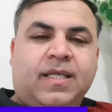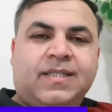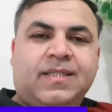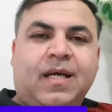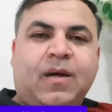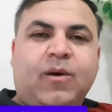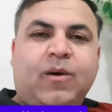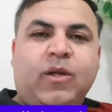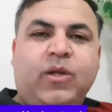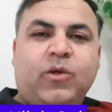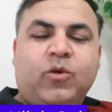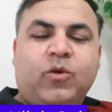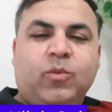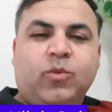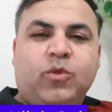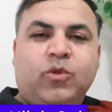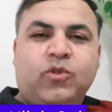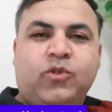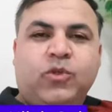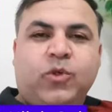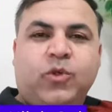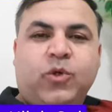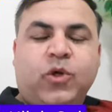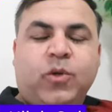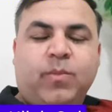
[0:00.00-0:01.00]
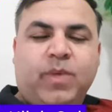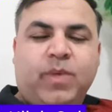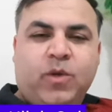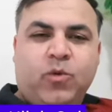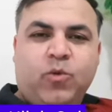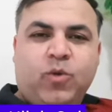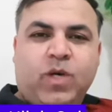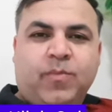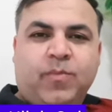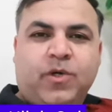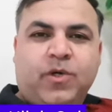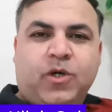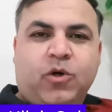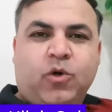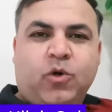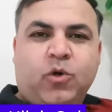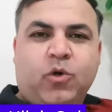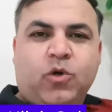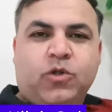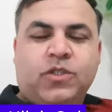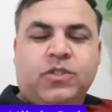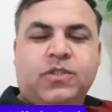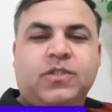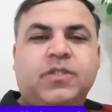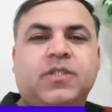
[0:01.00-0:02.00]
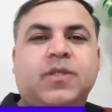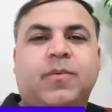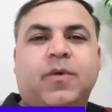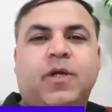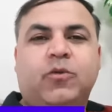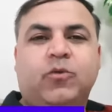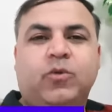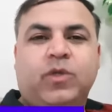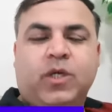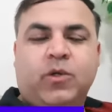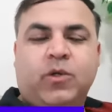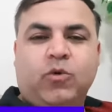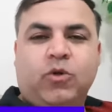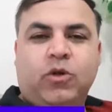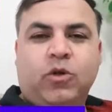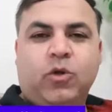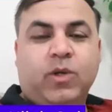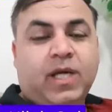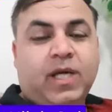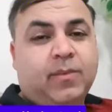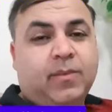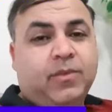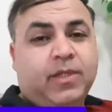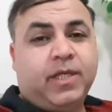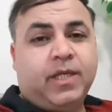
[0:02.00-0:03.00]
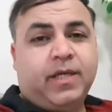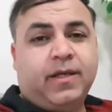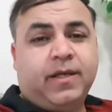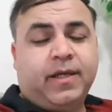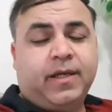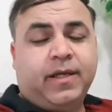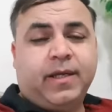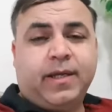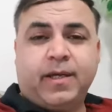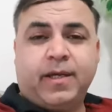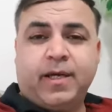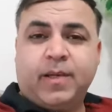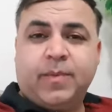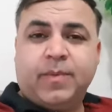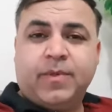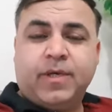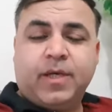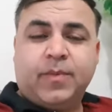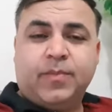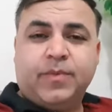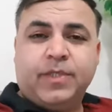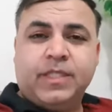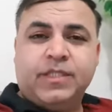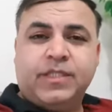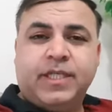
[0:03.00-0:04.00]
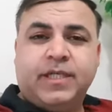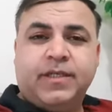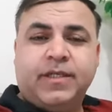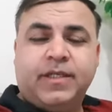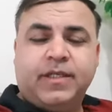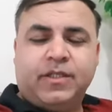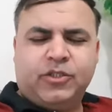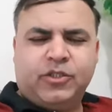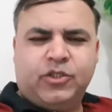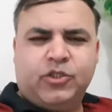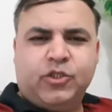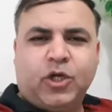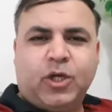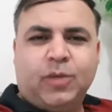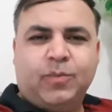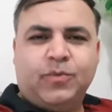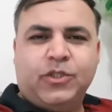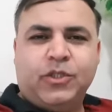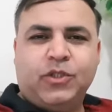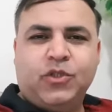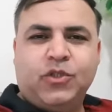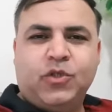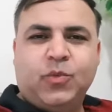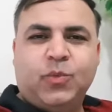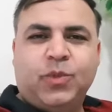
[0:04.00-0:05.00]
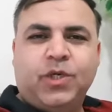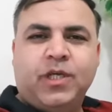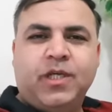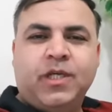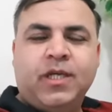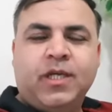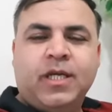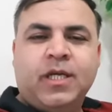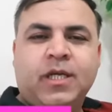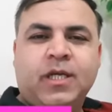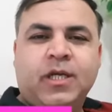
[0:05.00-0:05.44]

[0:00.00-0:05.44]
असलम दोस्तों मैं हूं आपका होस्ट सिबकतुल्ला गुल और आप देख रहे हैं आपका अपना चैनल जॉब्स इन दुबई